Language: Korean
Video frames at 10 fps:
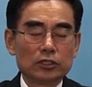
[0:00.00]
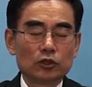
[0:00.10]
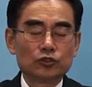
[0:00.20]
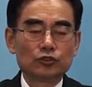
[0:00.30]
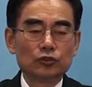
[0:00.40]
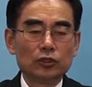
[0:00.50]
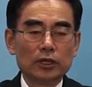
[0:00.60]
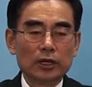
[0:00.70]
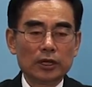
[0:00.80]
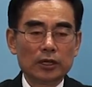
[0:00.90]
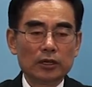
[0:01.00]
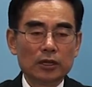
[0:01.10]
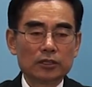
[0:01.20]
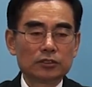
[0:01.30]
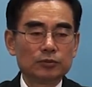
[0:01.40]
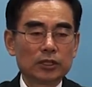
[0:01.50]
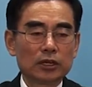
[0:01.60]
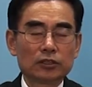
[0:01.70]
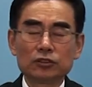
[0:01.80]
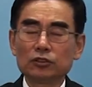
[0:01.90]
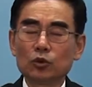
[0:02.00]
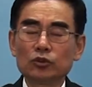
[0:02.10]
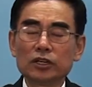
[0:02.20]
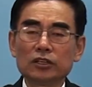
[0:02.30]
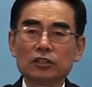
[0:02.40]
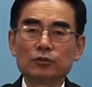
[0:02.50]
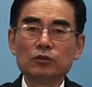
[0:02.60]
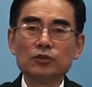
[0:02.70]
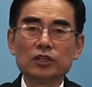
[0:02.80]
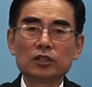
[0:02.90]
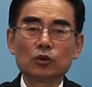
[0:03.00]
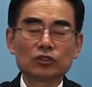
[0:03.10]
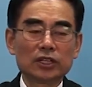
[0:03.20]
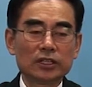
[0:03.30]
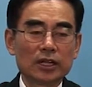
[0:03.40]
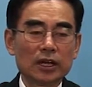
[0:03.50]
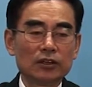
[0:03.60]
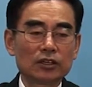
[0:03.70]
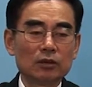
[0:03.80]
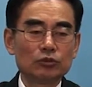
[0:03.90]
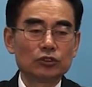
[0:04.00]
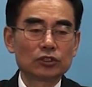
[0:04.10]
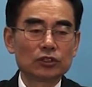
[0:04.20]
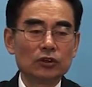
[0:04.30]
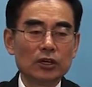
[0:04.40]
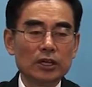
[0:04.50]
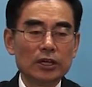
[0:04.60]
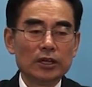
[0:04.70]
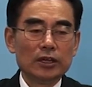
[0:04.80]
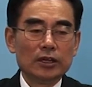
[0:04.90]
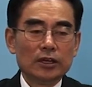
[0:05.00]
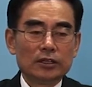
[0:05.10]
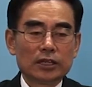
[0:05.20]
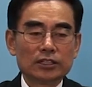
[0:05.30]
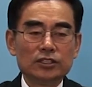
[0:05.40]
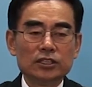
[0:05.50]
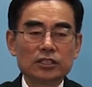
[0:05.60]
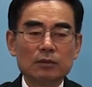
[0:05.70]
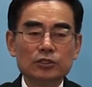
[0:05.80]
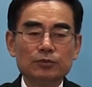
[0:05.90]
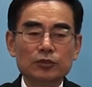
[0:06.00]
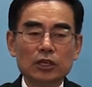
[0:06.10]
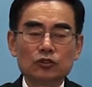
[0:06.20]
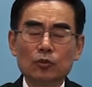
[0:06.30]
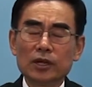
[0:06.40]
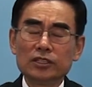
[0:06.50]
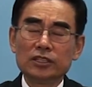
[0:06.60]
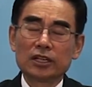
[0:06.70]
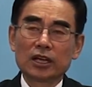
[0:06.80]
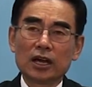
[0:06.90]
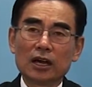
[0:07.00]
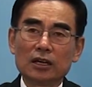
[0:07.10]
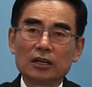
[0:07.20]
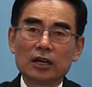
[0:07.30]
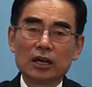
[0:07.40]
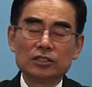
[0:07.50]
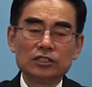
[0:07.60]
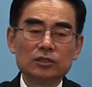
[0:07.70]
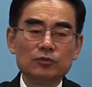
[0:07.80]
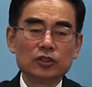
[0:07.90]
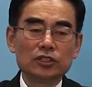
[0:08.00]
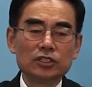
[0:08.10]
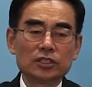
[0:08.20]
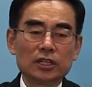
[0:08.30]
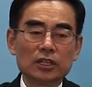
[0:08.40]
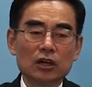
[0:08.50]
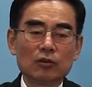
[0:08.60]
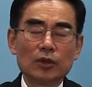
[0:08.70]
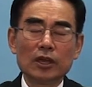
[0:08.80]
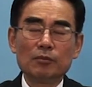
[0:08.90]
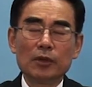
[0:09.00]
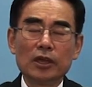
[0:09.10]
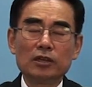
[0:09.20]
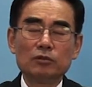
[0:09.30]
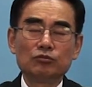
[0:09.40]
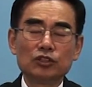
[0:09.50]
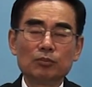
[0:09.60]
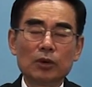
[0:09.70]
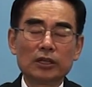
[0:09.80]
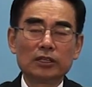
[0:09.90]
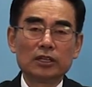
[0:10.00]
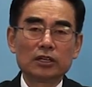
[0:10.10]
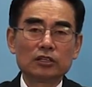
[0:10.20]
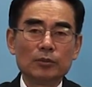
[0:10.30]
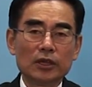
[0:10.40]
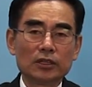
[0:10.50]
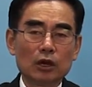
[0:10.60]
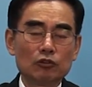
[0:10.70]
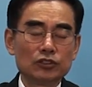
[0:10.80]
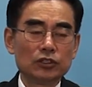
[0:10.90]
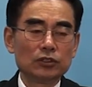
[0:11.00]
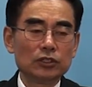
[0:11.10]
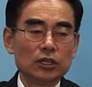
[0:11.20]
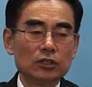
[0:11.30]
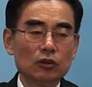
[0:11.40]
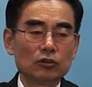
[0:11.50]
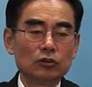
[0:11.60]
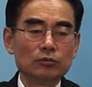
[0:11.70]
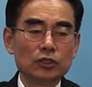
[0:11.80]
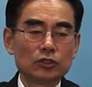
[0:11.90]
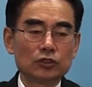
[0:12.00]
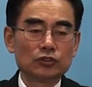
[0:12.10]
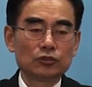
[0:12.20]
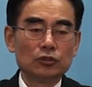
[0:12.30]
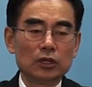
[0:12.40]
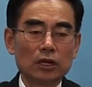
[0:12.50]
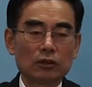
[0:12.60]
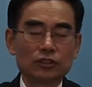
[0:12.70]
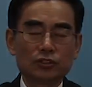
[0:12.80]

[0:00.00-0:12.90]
저축을 하게 했습니다. 그래서 통장 이름을 미래통장이라 이렇게 붙여서 자신이 30대 초반이니까 한 20년이 지난 다음에 매일 불입한 금액이 나올 수 있는 연금 저축을 한